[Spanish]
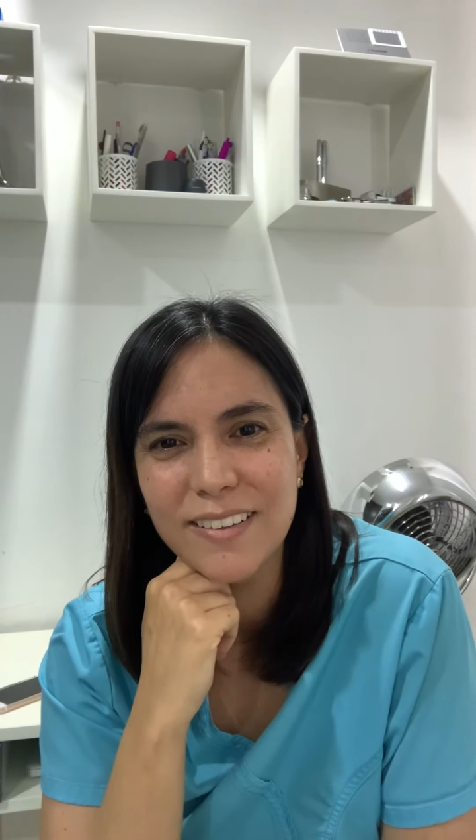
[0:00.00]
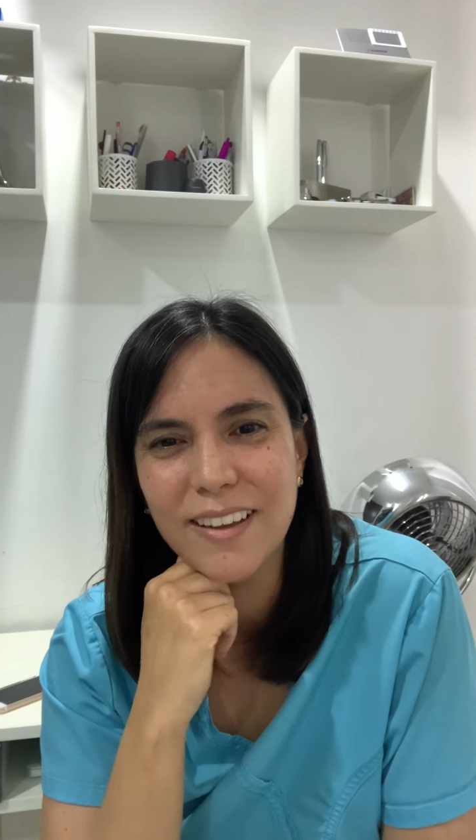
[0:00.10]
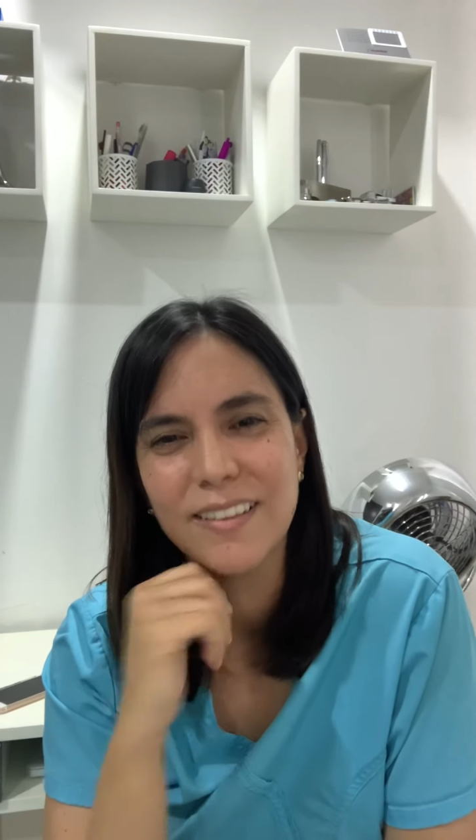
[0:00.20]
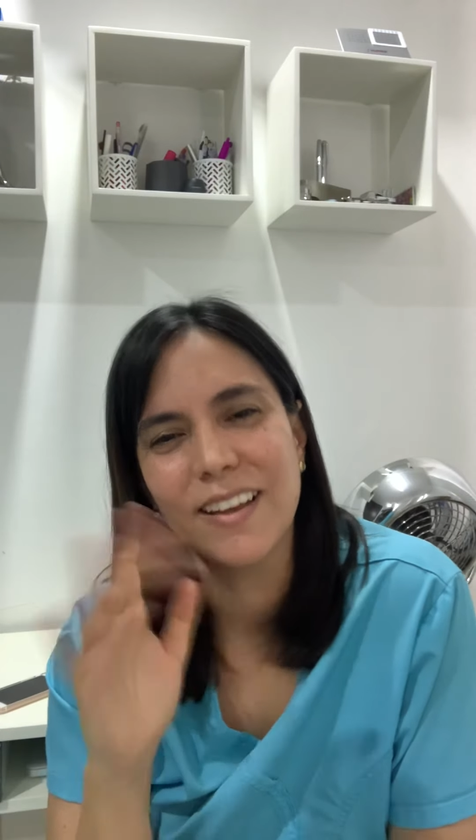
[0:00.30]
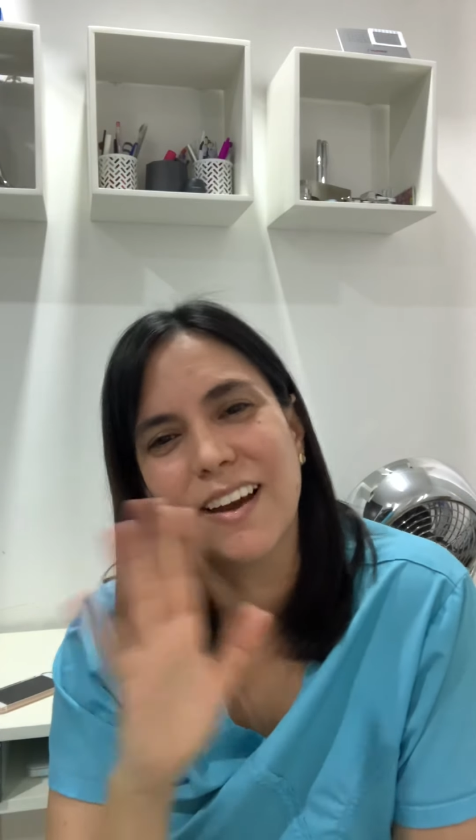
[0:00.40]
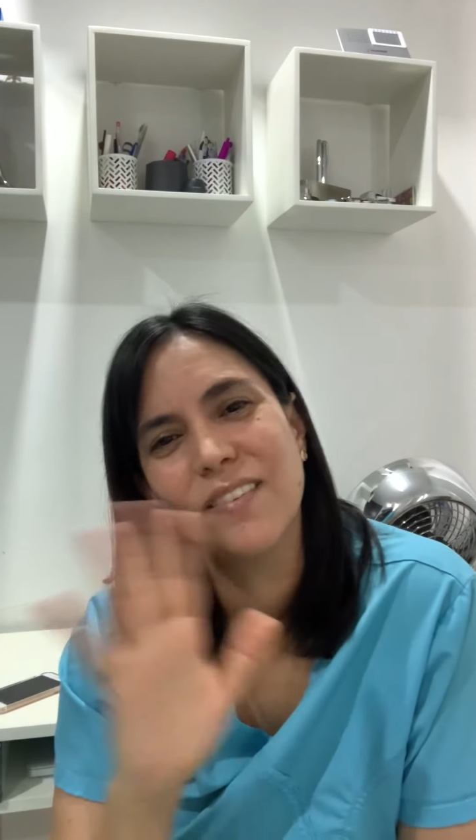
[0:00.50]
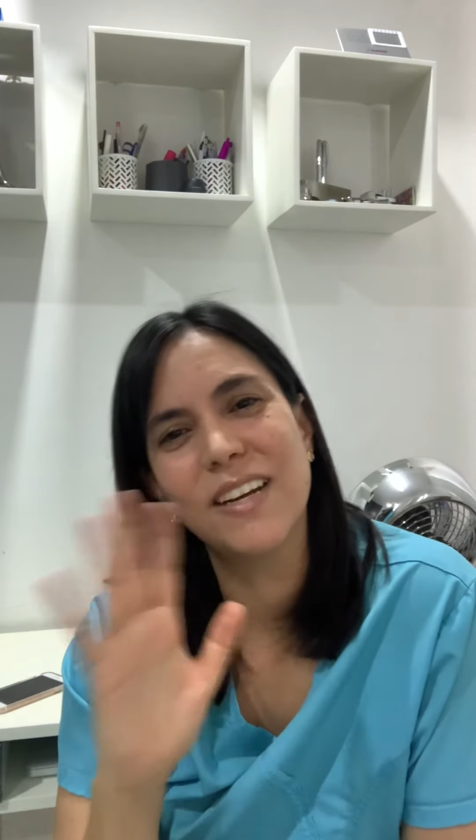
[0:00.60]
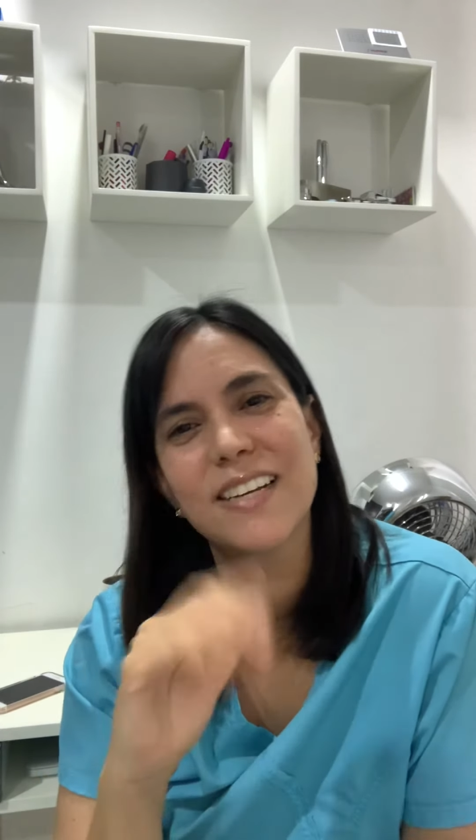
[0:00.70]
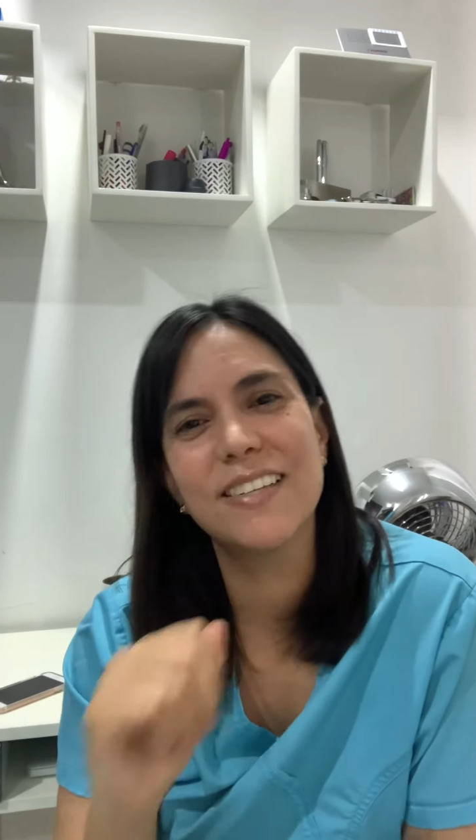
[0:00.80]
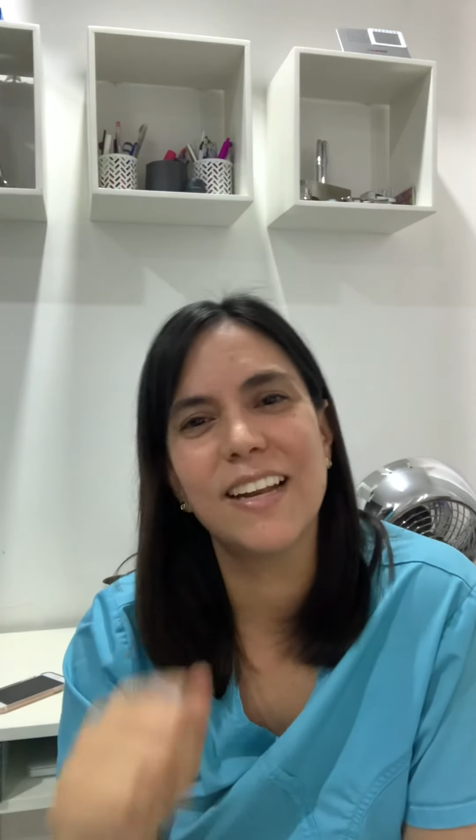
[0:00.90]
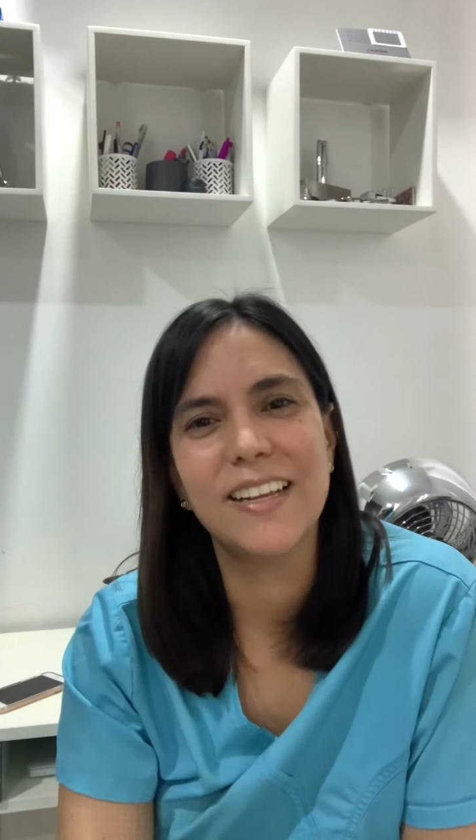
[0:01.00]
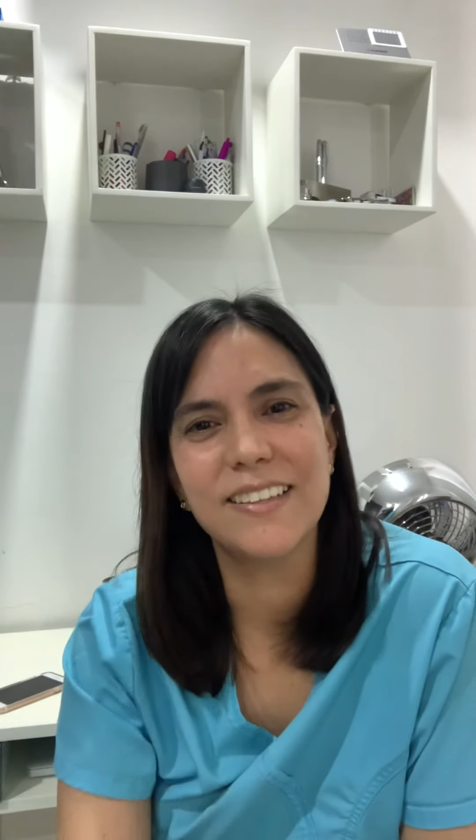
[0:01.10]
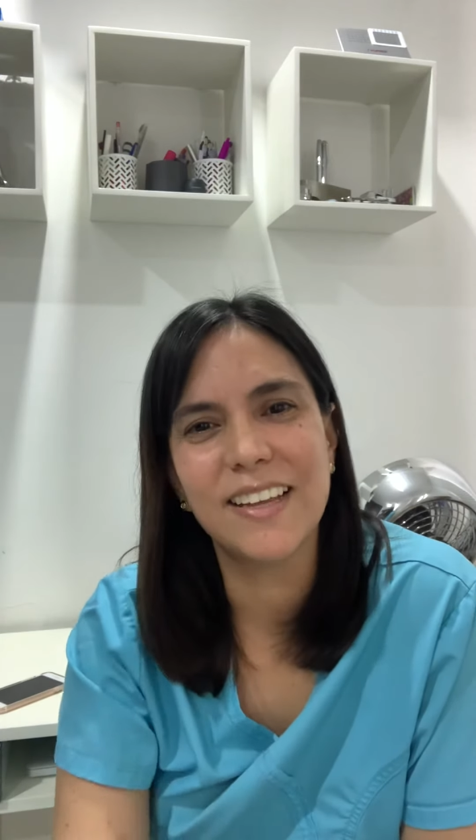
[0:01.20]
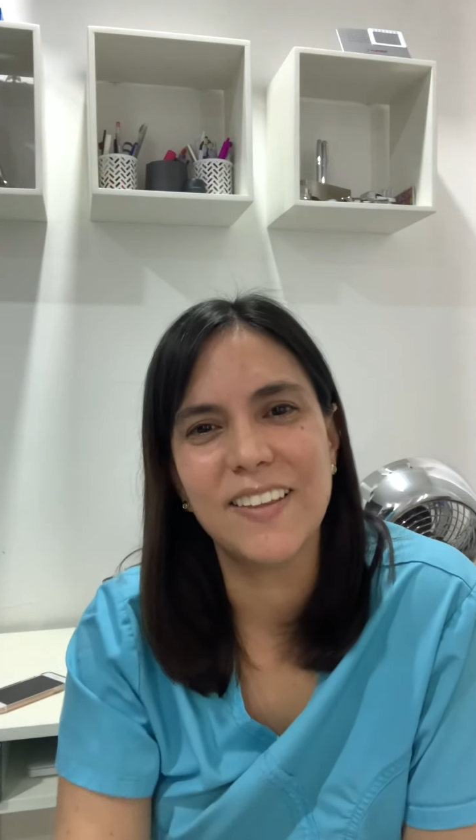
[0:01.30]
Que tengan un excelente